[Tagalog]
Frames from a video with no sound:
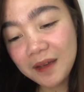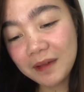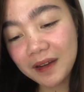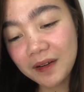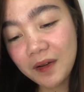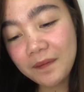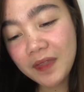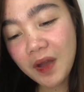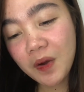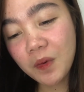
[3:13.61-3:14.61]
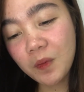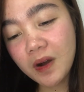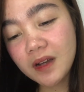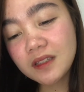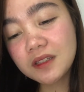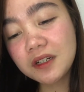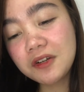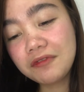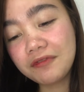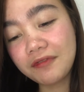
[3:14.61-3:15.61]
Pero,
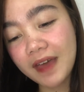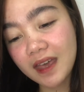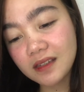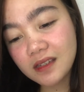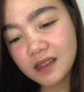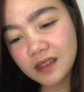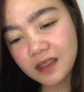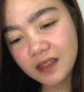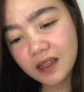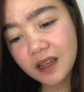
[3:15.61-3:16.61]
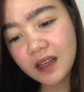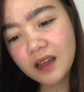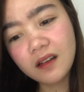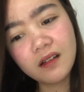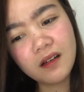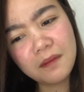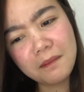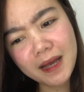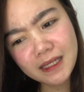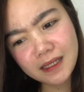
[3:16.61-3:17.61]
Wasserfest
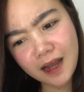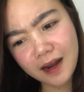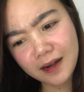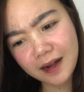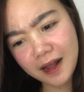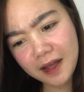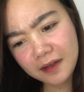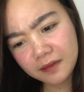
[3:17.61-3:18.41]
Mascara